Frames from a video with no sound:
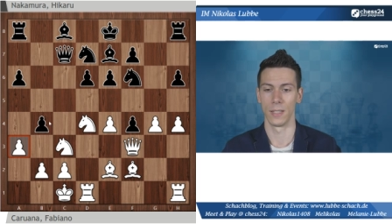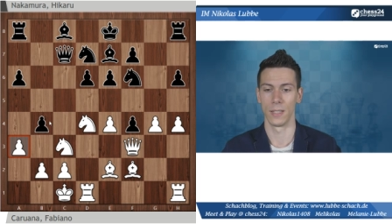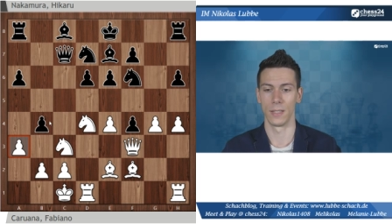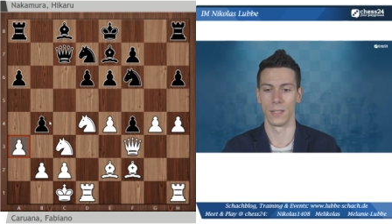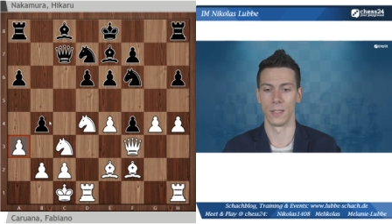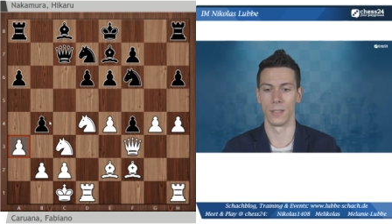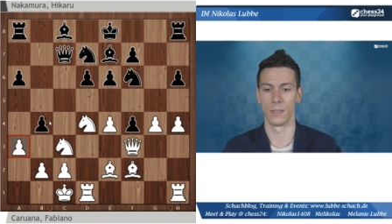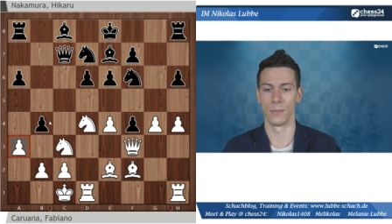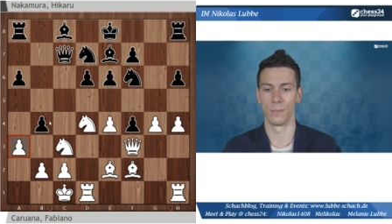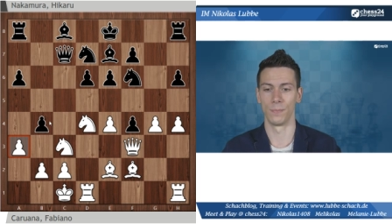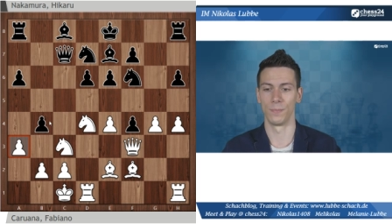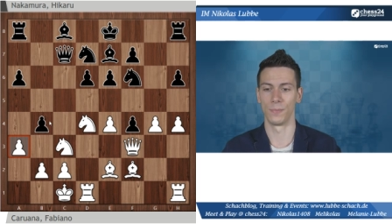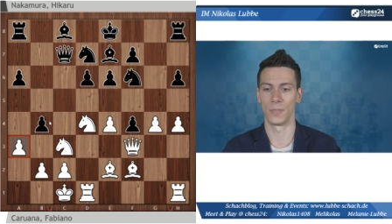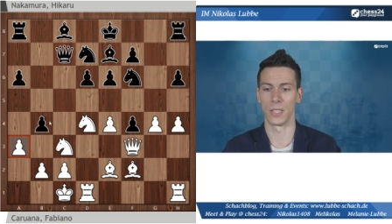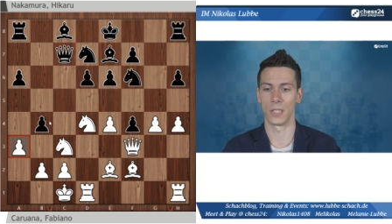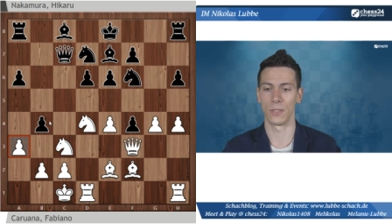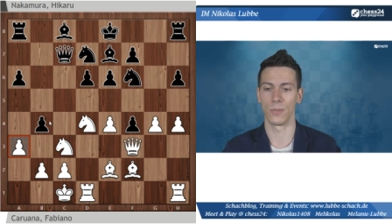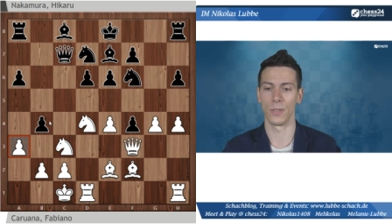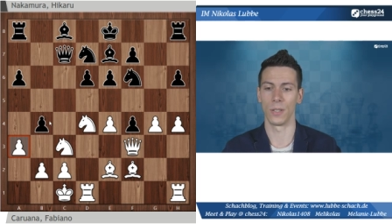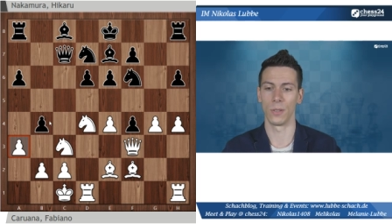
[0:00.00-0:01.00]
Ähm,
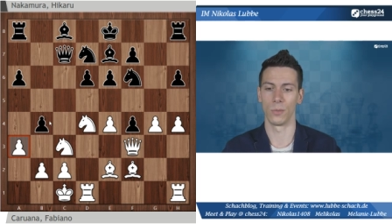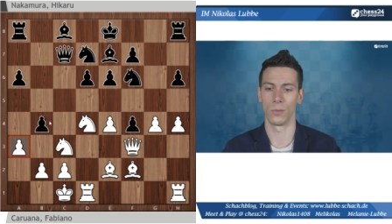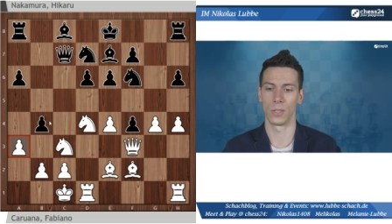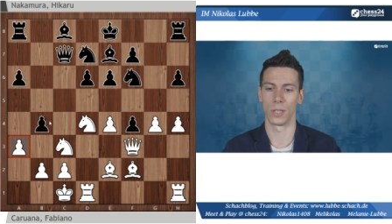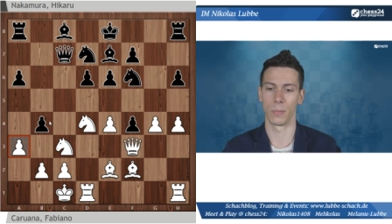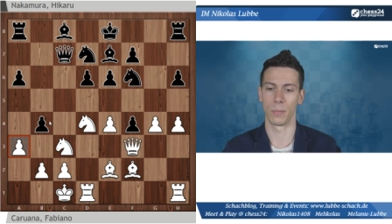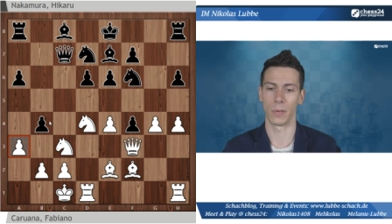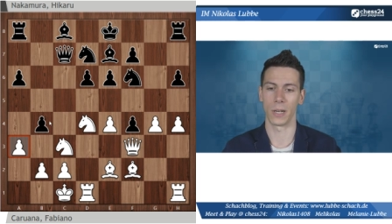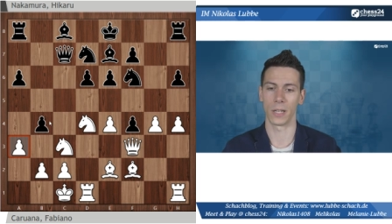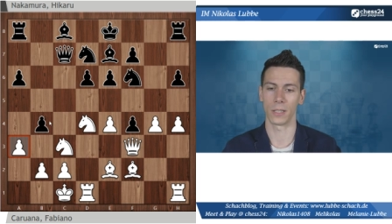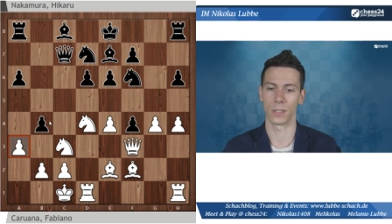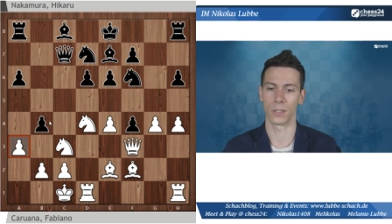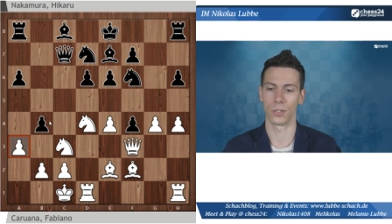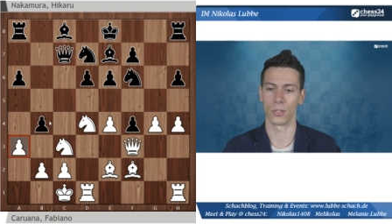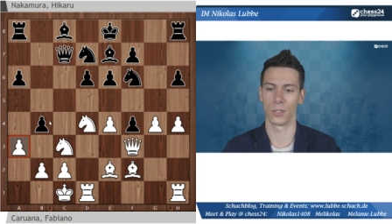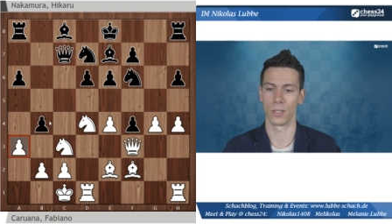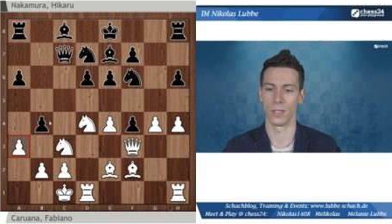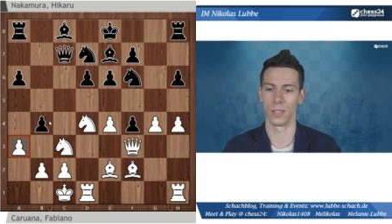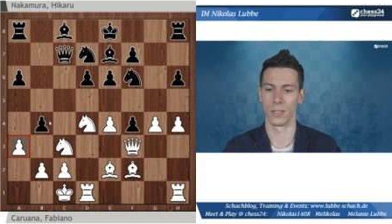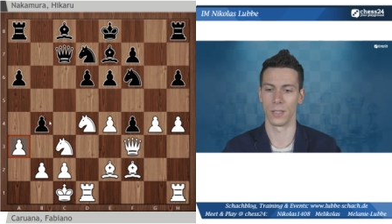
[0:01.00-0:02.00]
deswegen unter
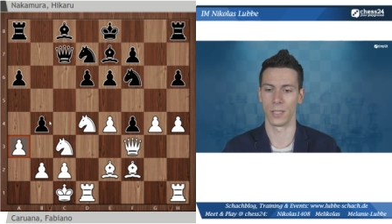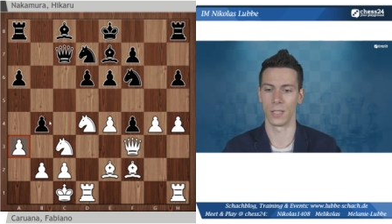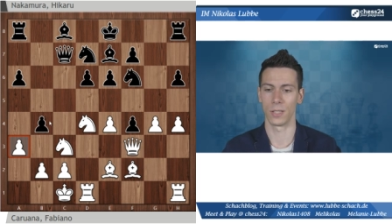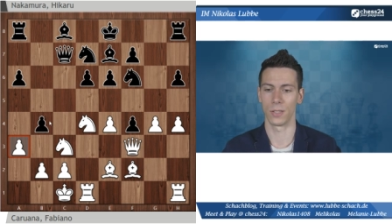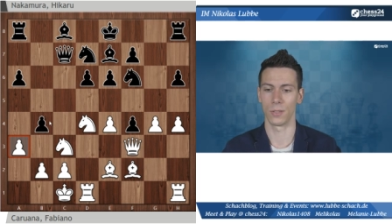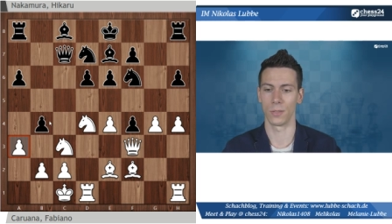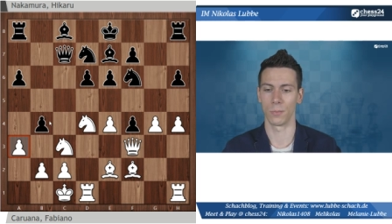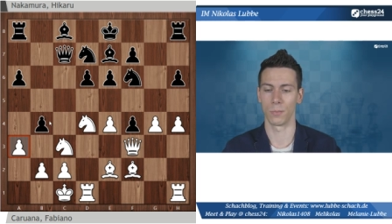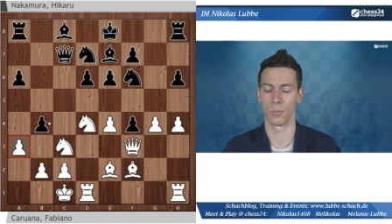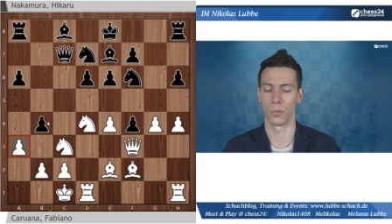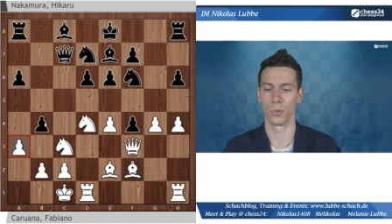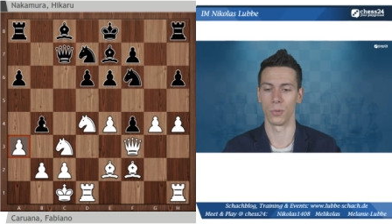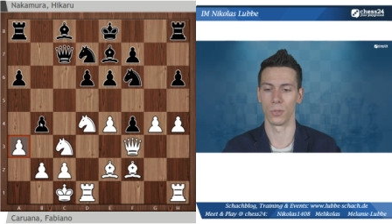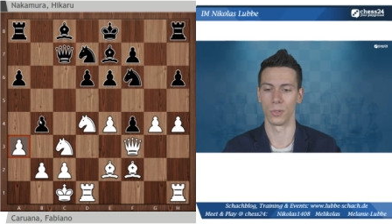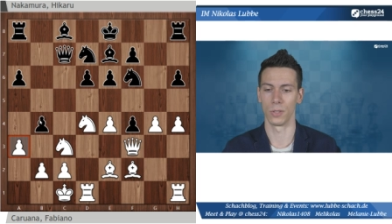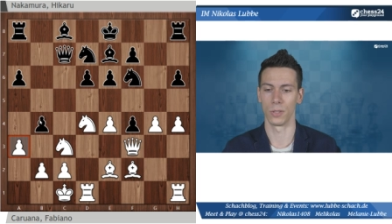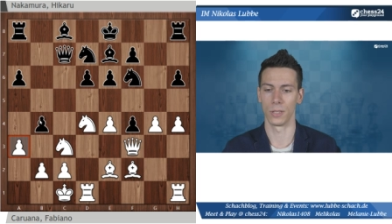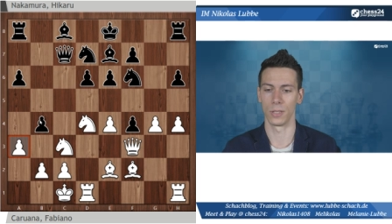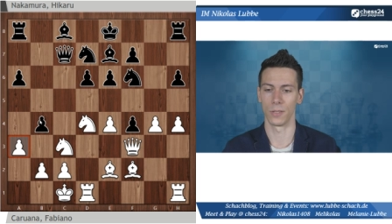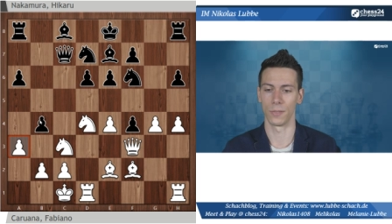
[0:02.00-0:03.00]
praktischen
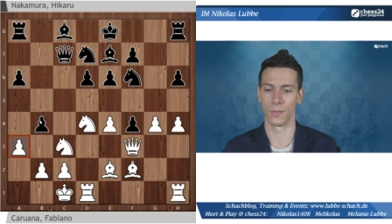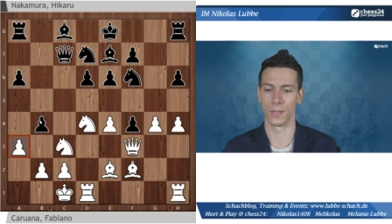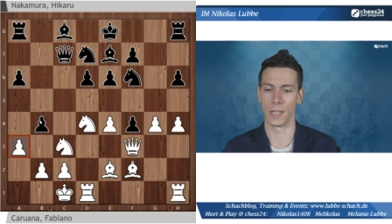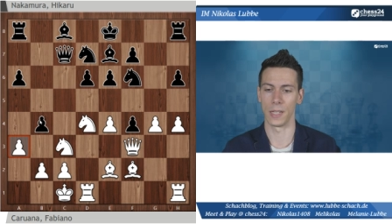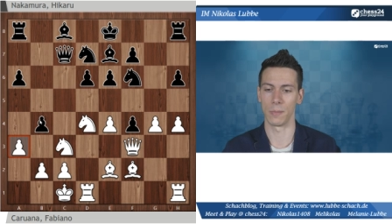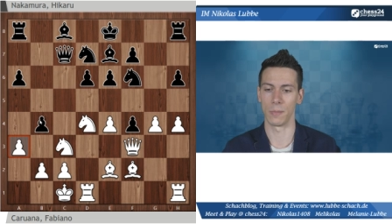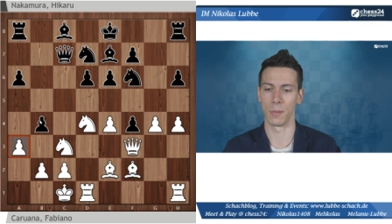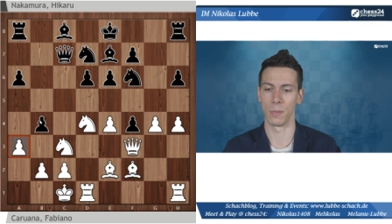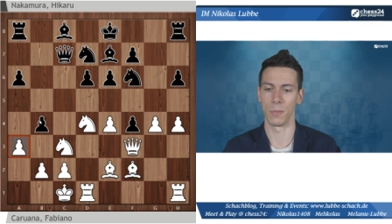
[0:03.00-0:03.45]
Gesichtspunkten gefällt mir